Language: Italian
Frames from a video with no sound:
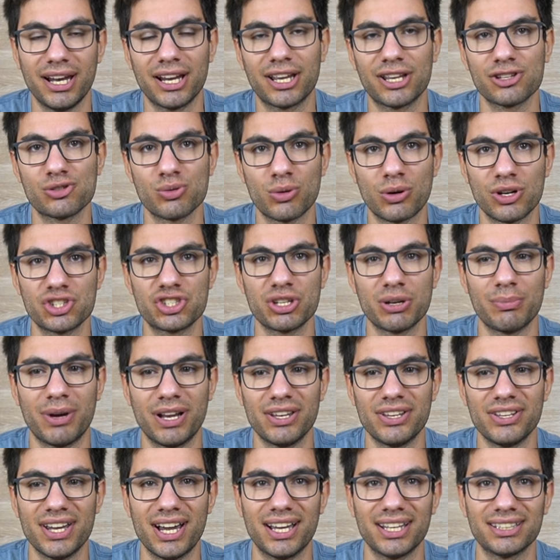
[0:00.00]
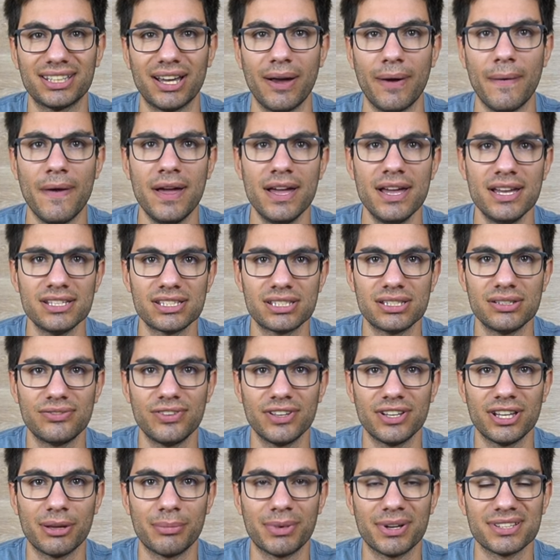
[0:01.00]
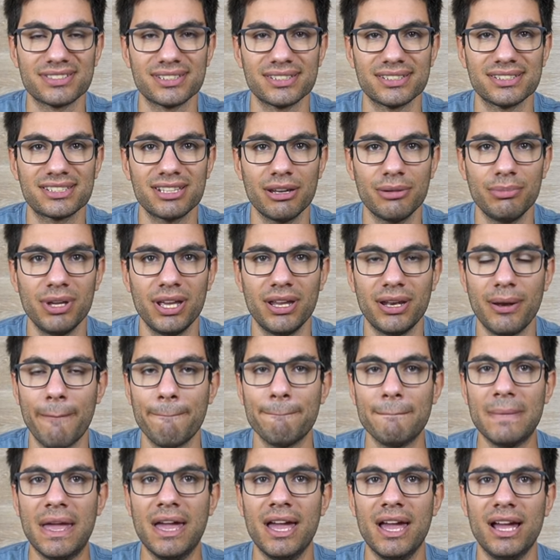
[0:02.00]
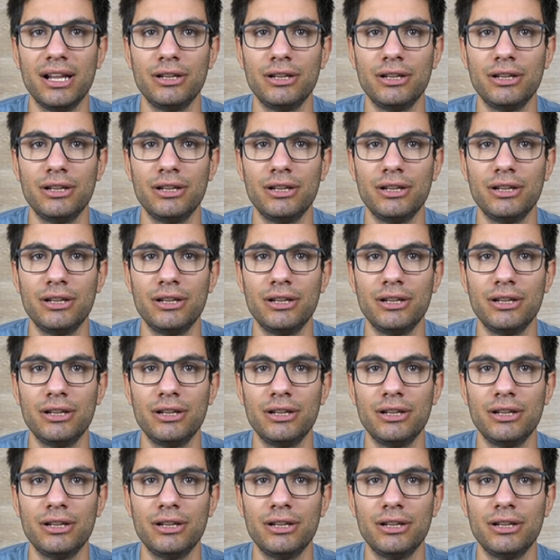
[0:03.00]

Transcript: anche su roccia bagnata si difende abbastanza bene.